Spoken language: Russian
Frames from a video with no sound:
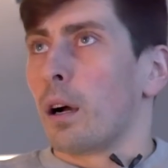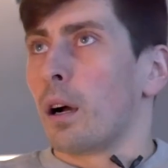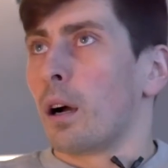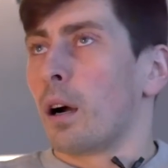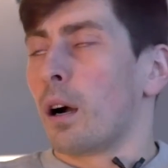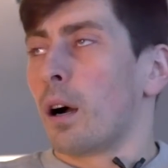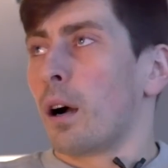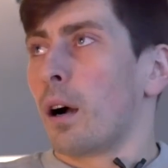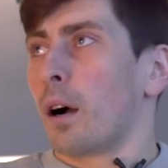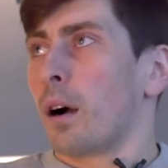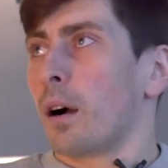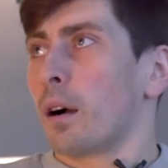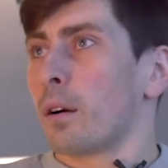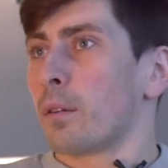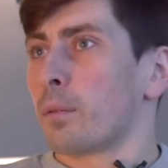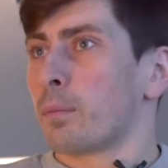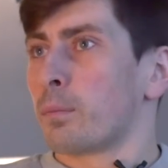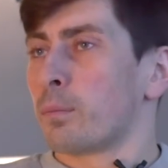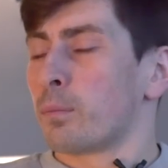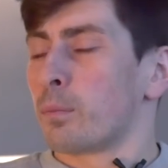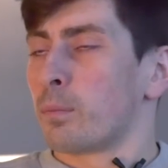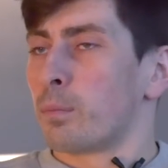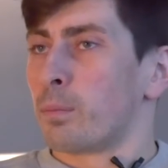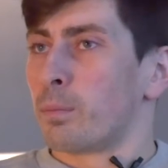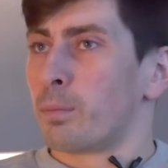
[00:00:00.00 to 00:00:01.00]
А,
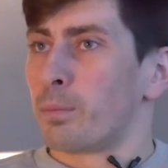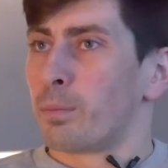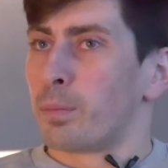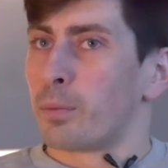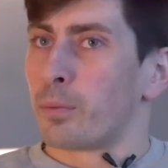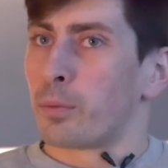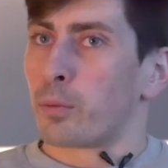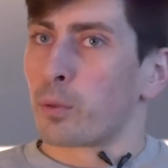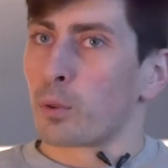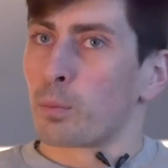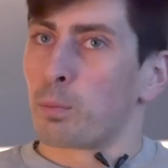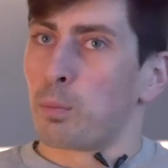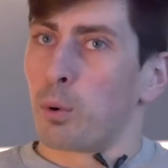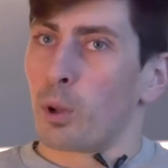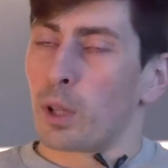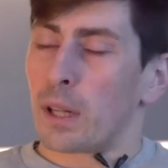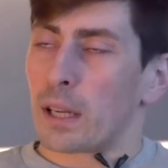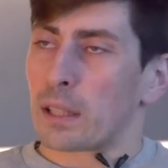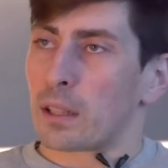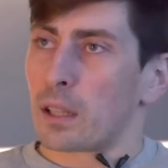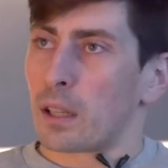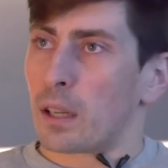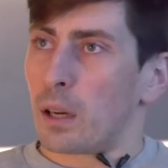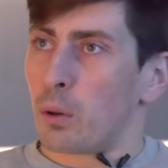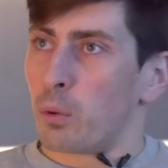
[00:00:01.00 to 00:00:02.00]
футбол
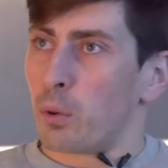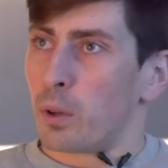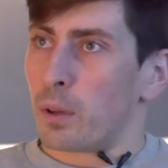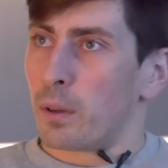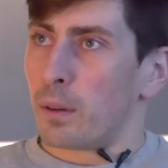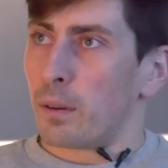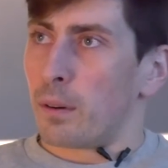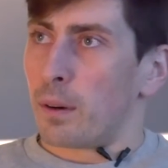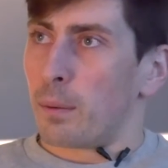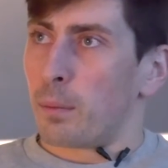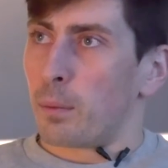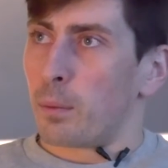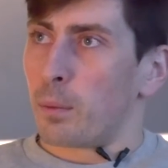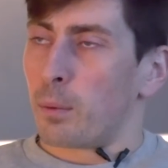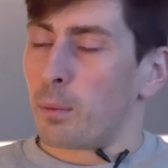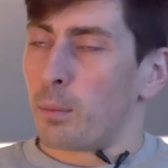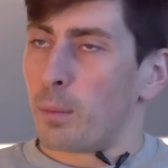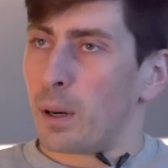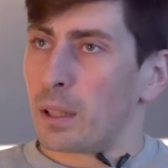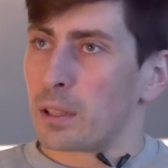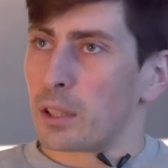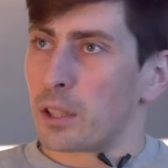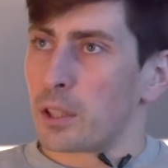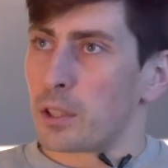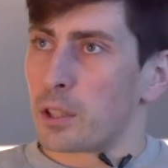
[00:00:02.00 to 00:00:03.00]
как таковой а,
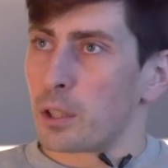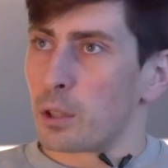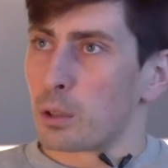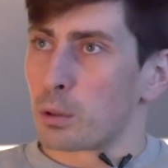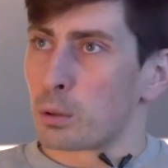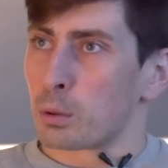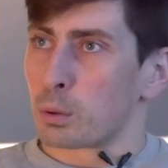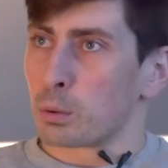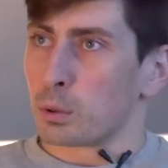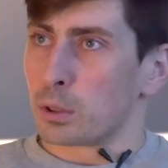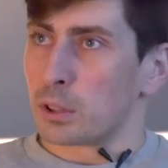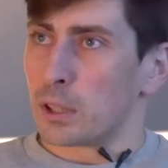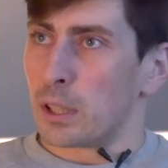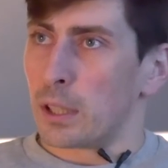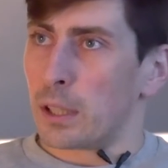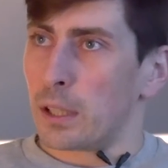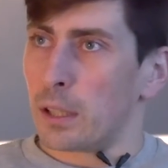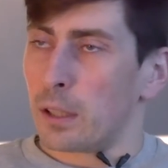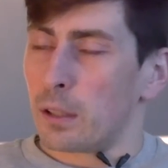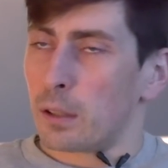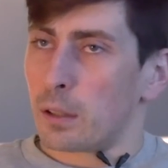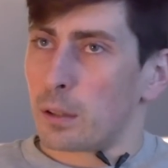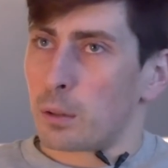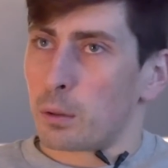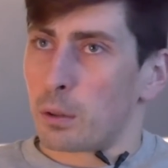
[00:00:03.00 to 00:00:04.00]
мало интересуюсь,
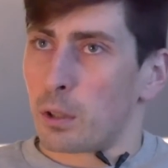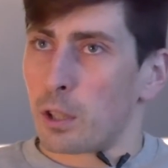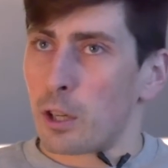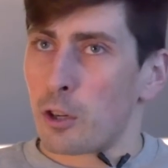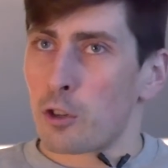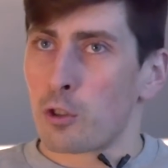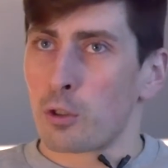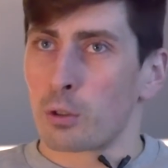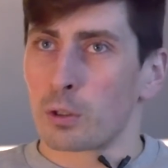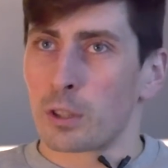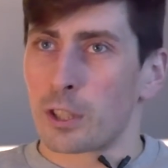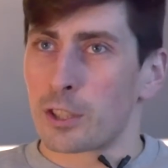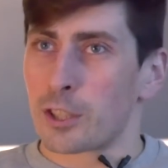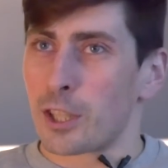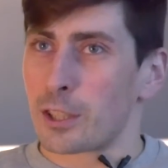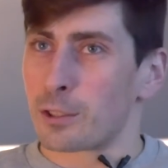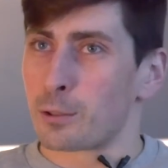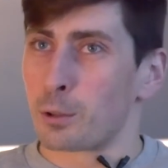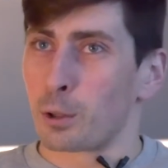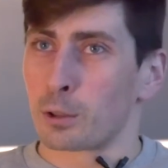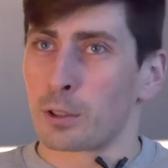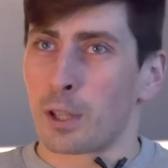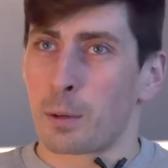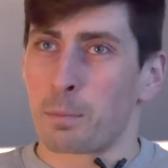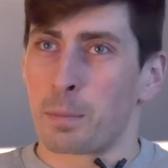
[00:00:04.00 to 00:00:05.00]
да. Ну хорошо, у нас сейчас
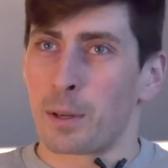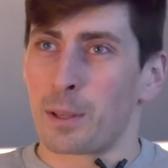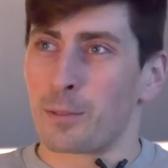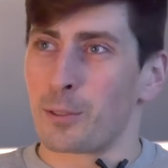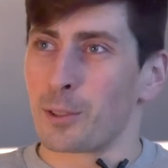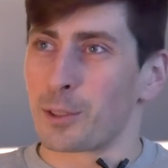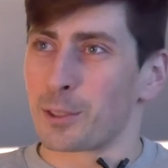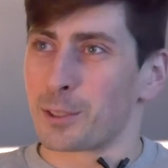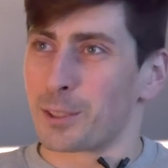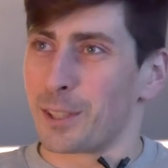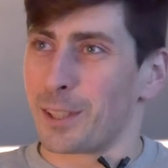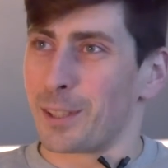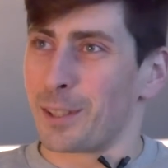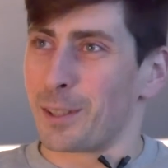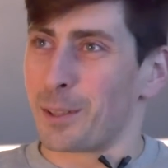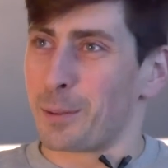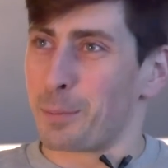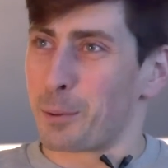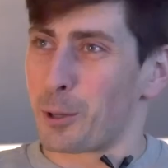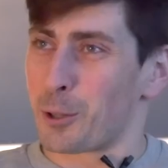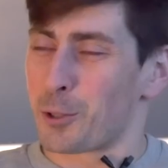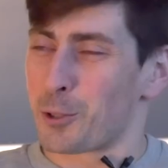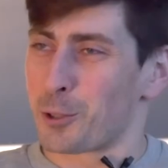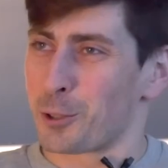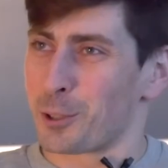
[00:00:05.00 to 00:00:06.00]
доктор появился,
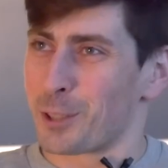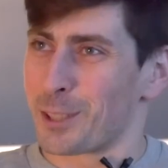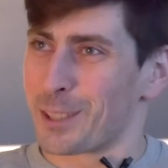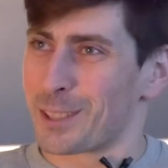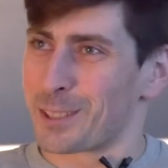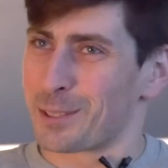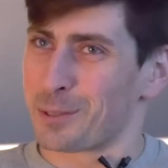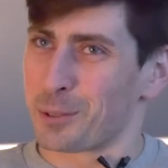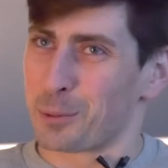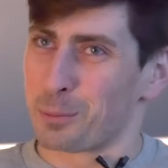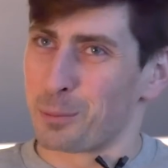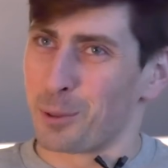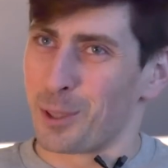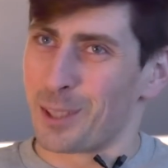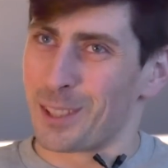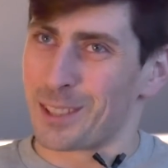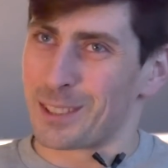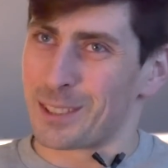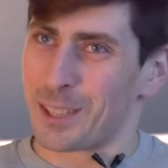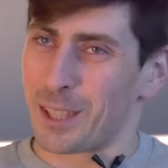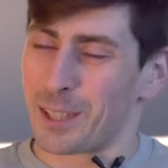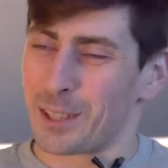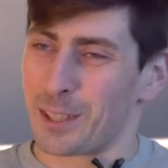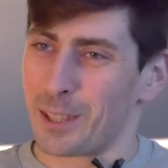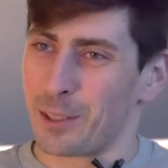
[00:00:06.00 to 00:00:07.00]
пришел из футбольной
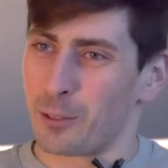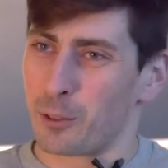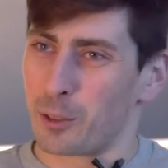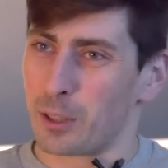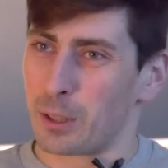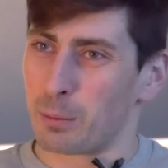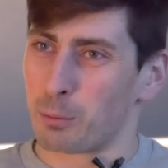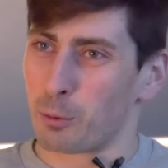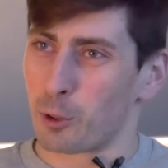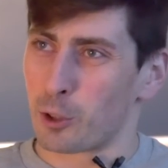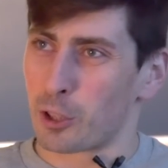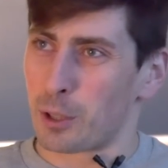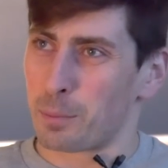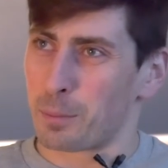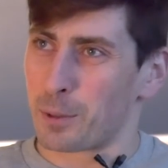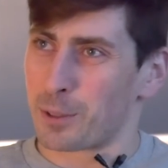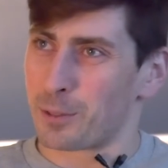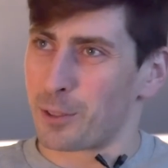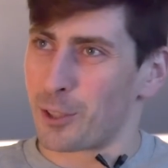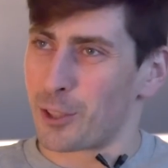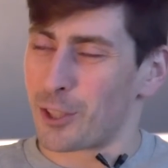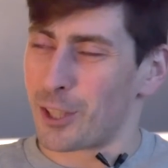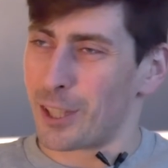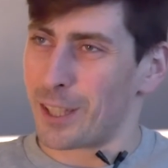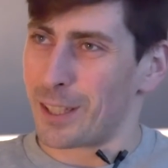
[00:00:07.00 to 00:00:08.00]
среды, он немножко
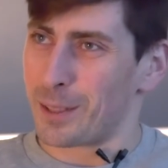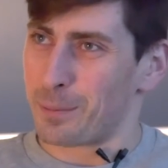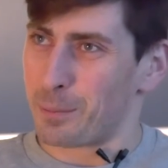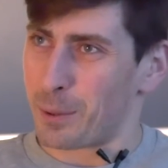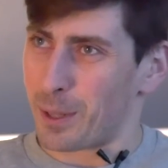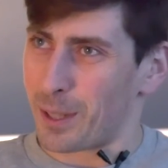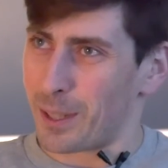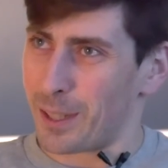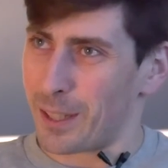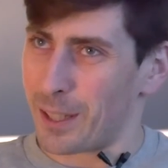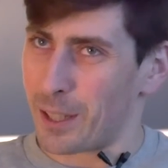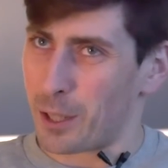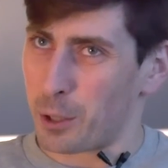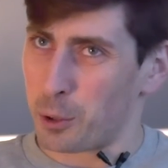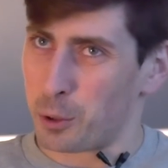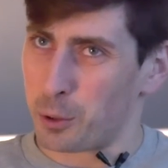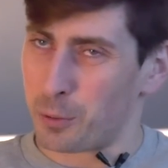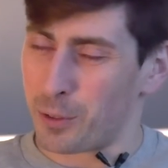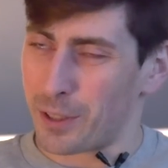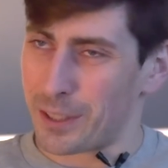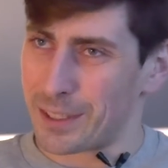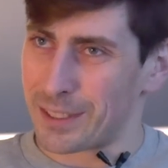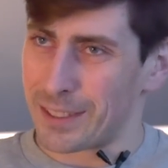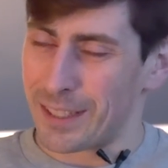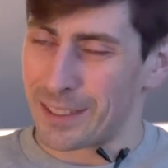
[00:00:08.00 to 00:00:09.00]
посвящает про
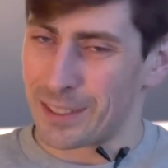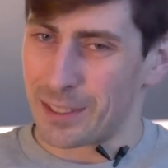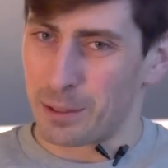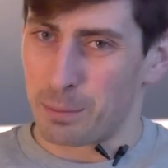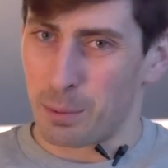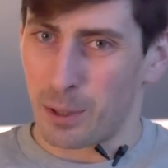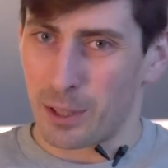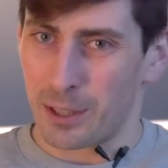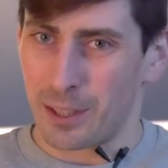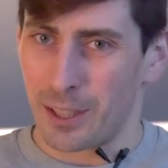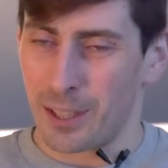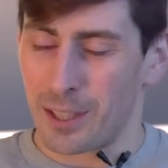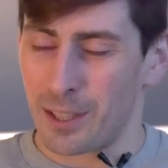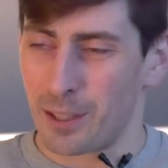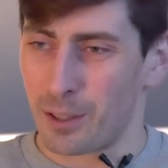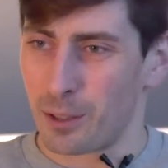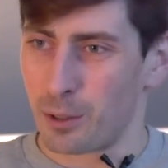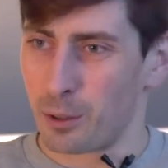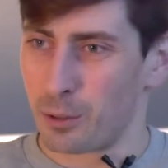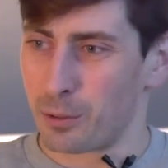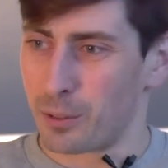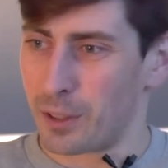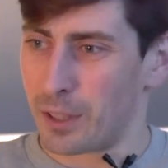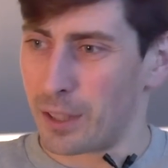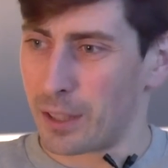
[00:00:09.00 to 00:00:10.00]
игроков, рассказывает про
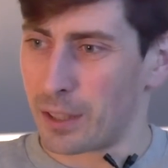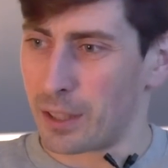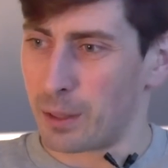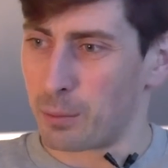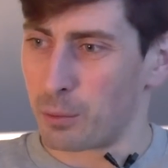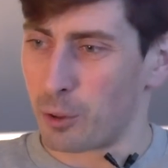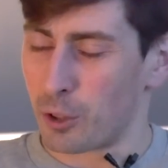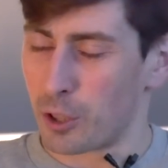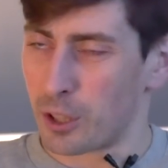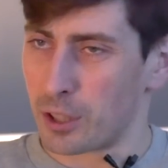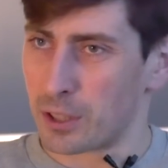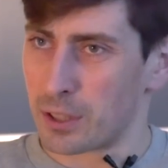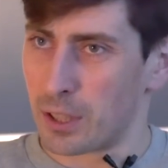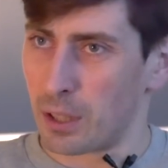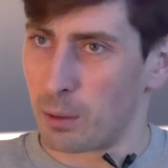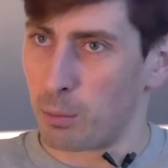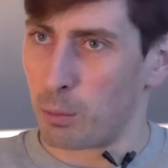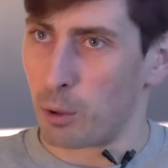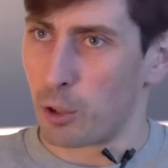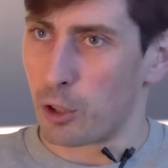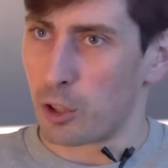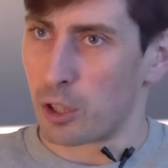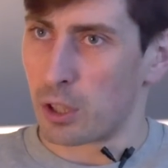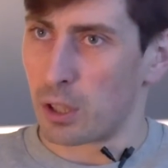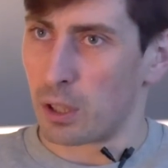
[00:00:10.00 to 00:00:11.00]
тренеров, так немножко стал
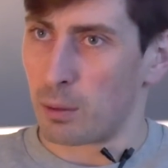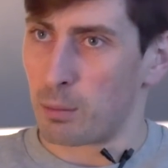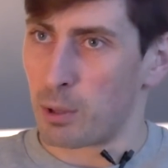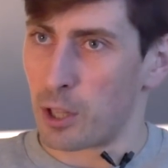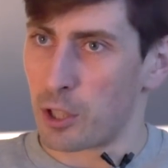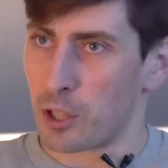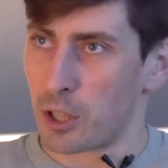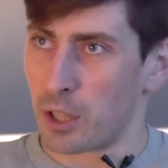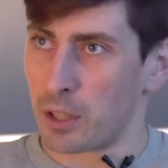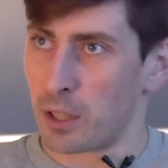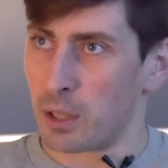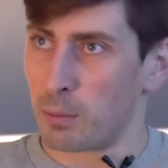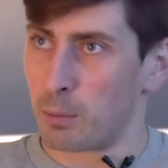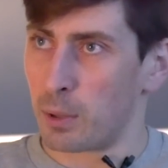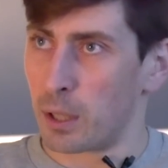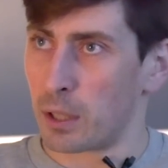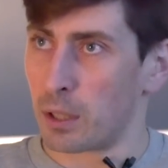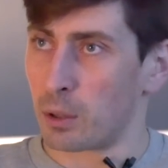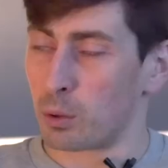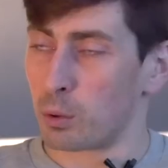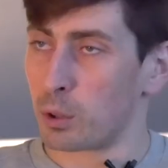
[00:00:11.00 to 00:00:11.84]
больше обращать внимание.